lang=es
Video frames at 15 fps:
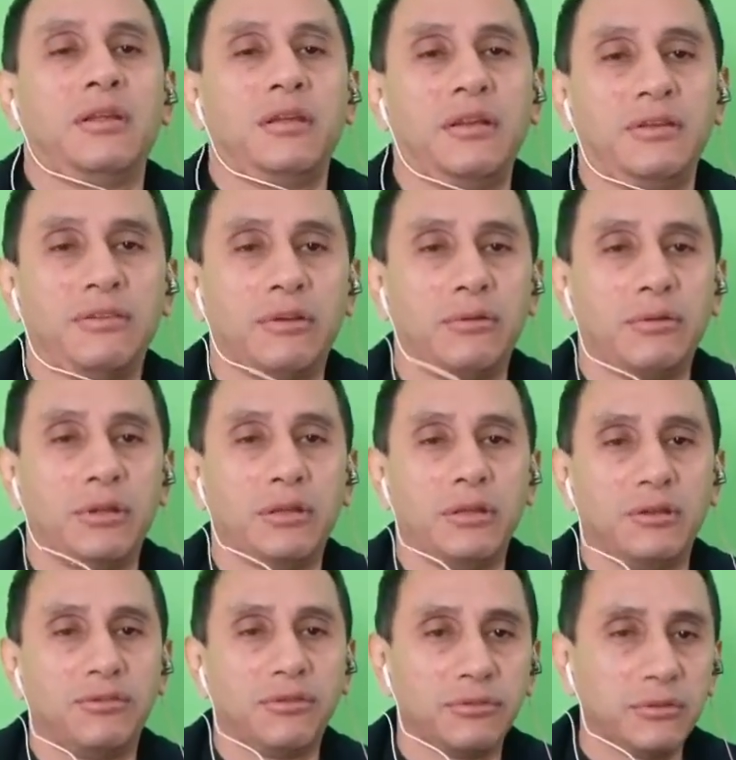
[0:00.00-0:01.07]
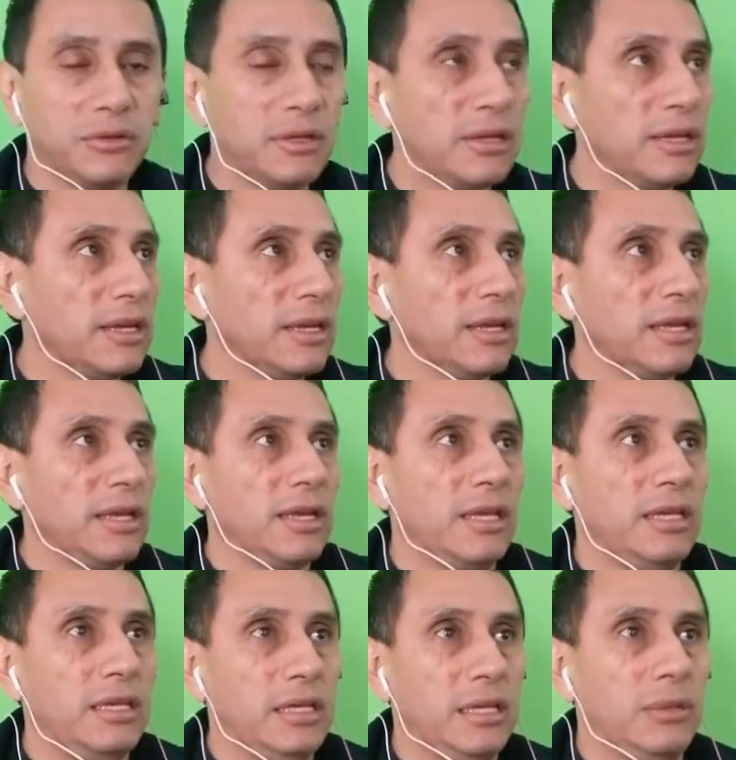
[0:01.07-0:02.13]
Les saluda Nelson.
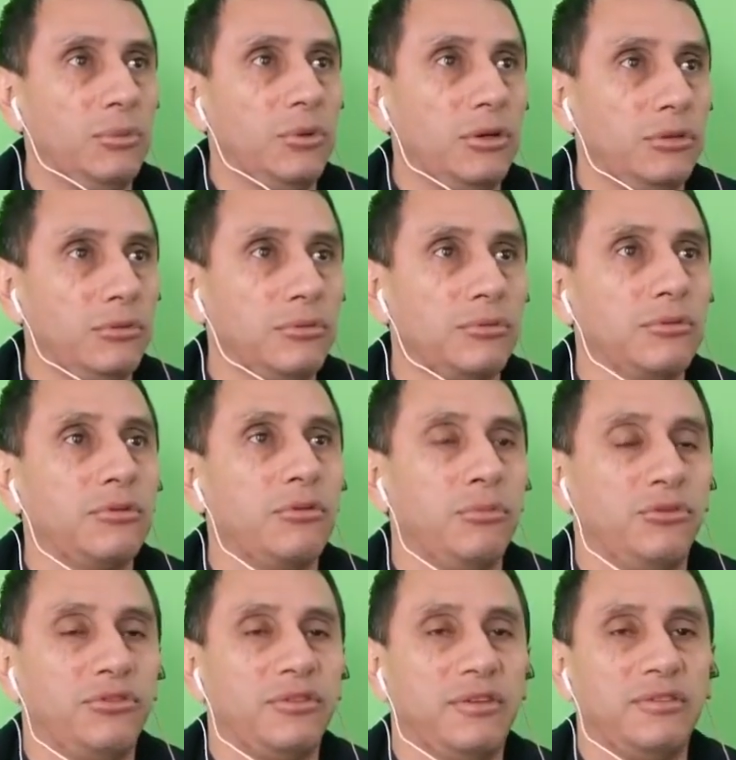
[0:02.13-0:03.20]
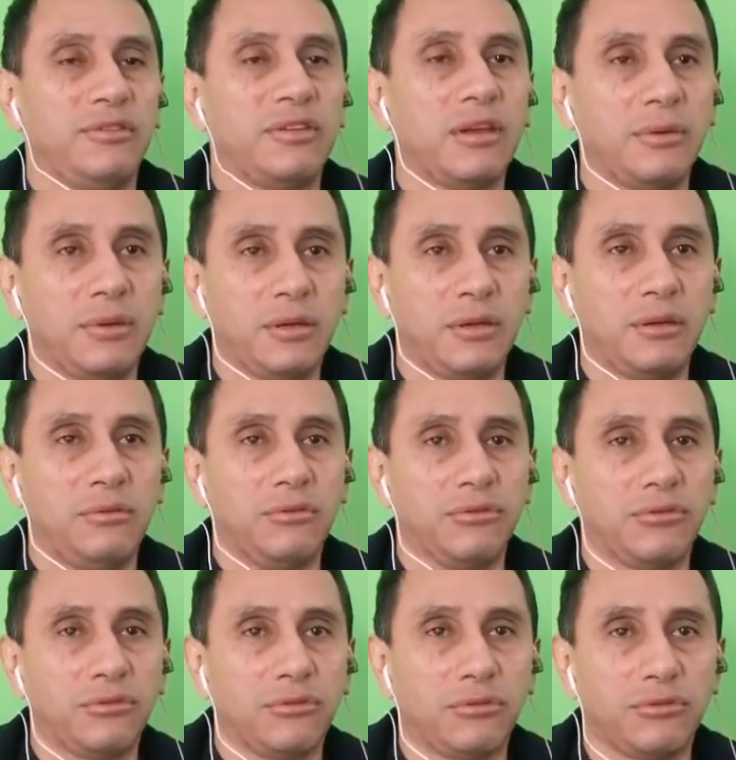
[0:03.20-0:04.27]
Y bueno, como ustedes saben,
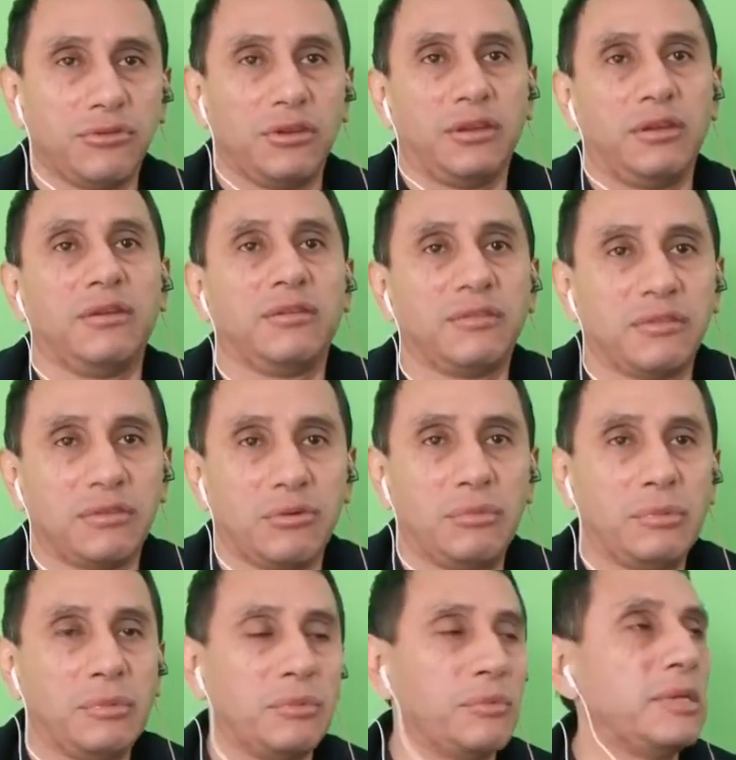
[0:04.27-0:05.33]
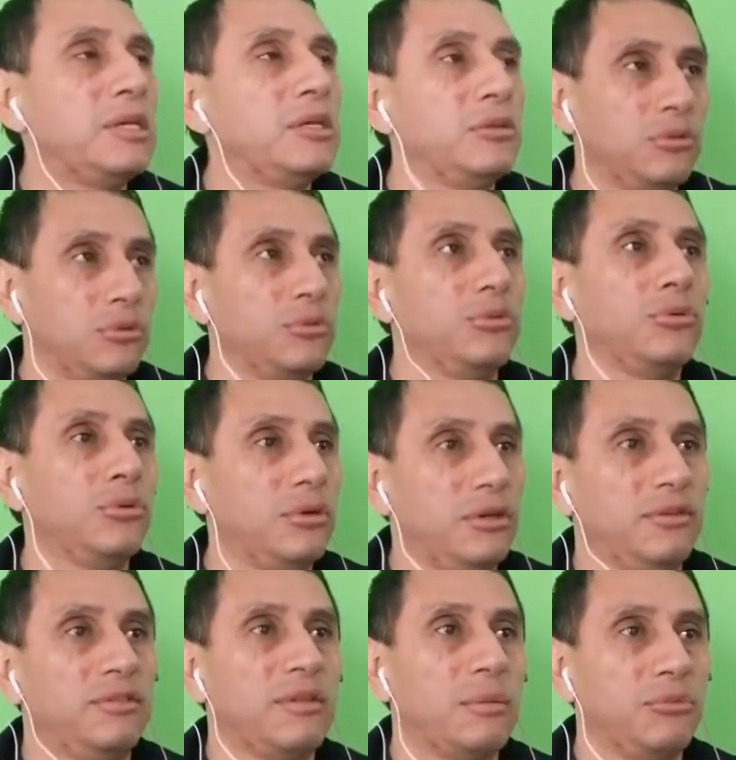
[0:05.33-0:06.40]
nosotros en este momento
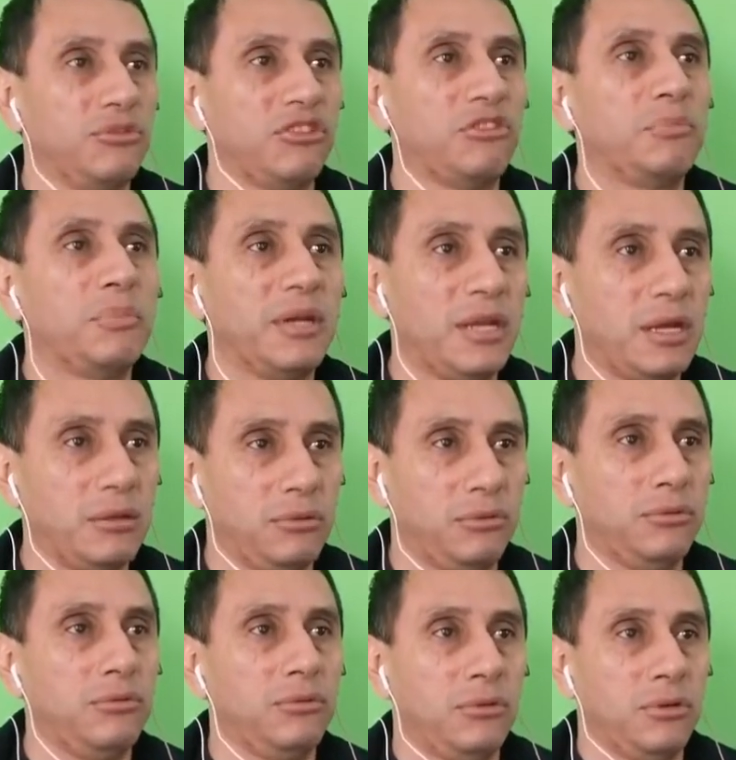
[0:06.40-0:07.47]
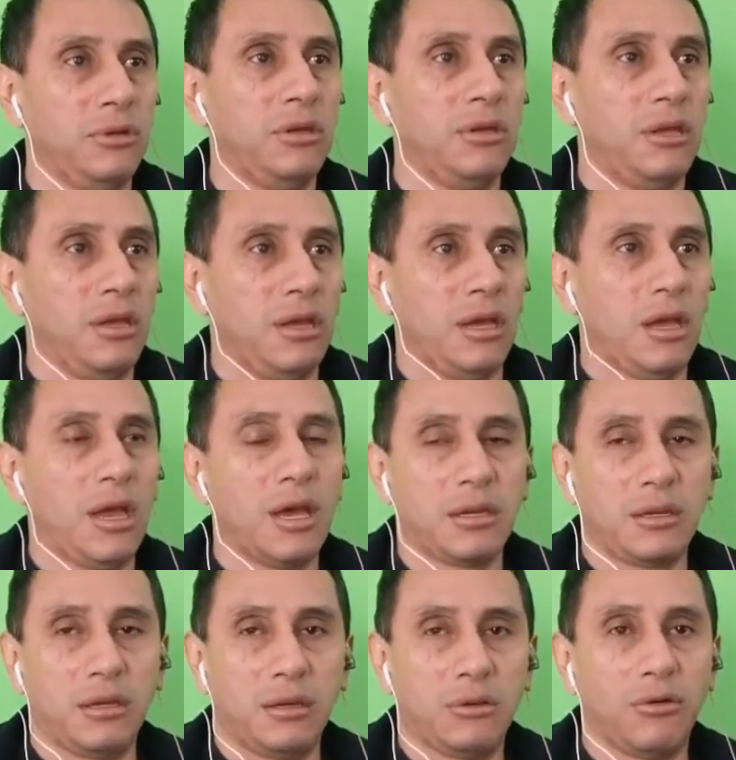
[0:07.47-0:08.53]
estamos esperando a
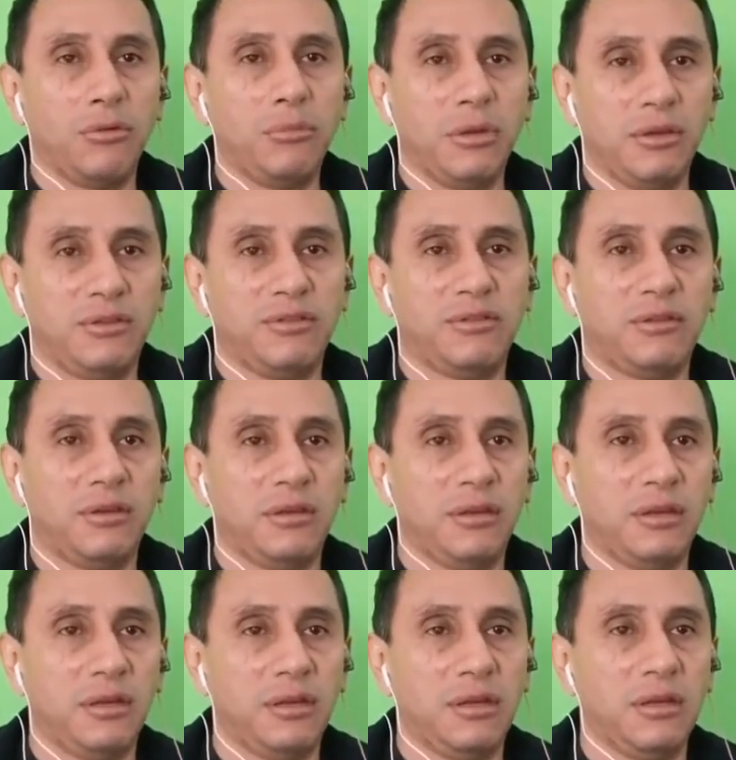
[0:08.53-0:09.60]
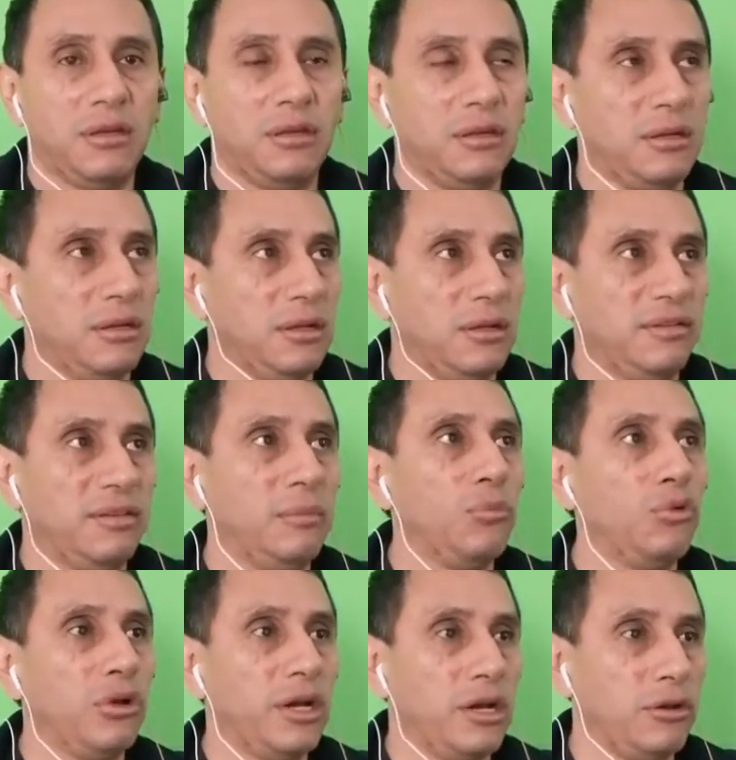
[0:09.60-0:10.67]
que comience eh, el
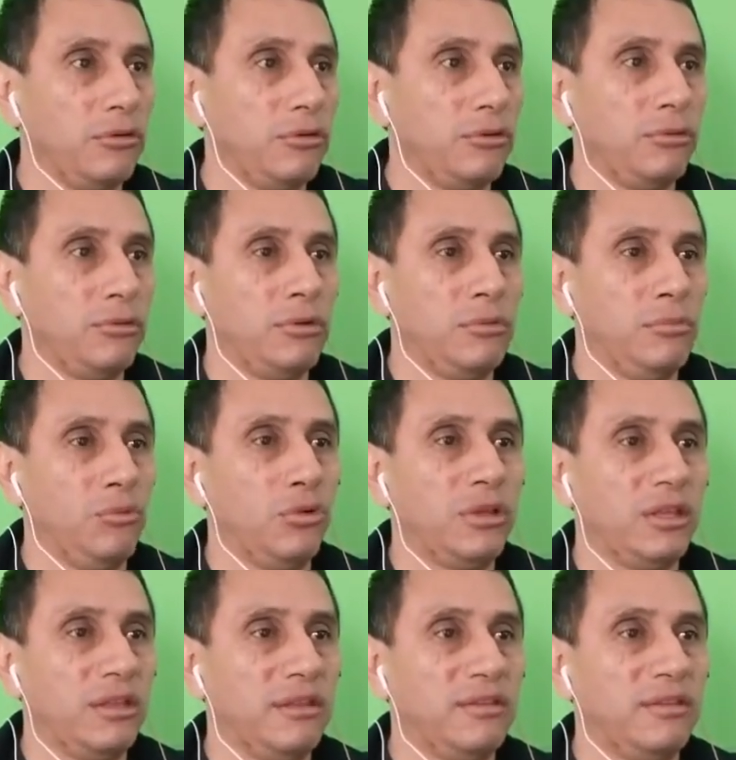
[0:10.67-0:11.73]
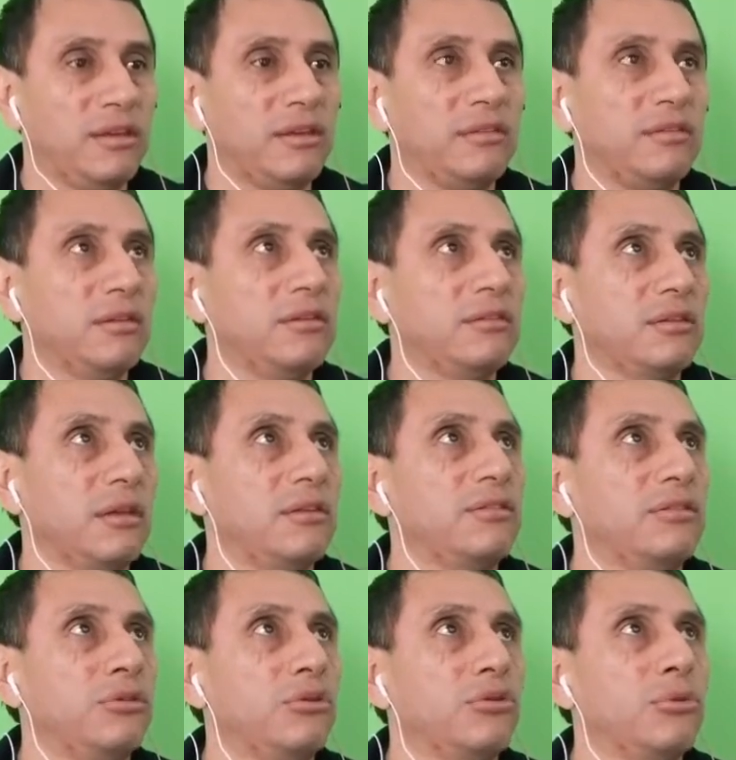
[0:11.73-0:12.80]
simulacro multidesastres que ha
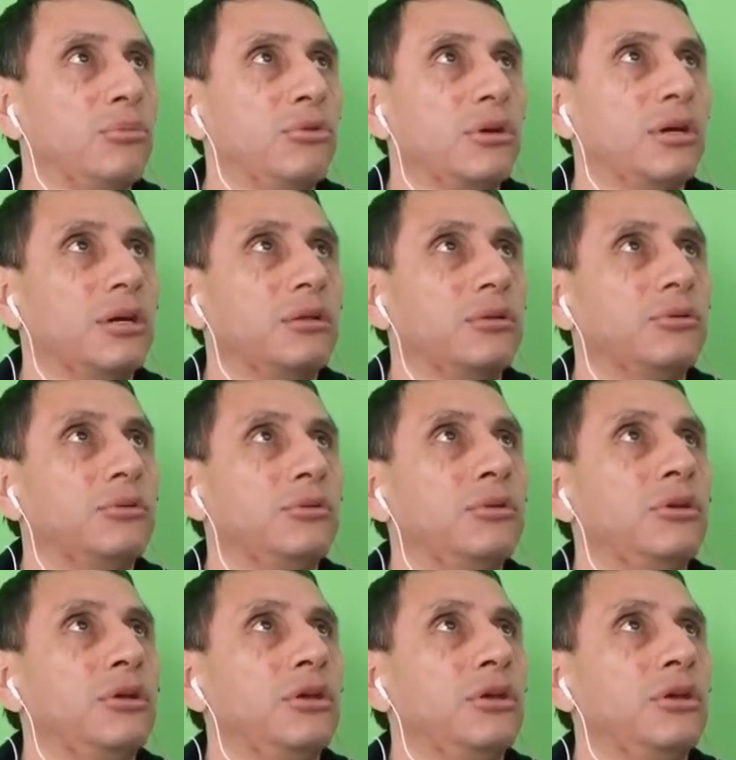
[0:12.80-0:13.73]
sido convocado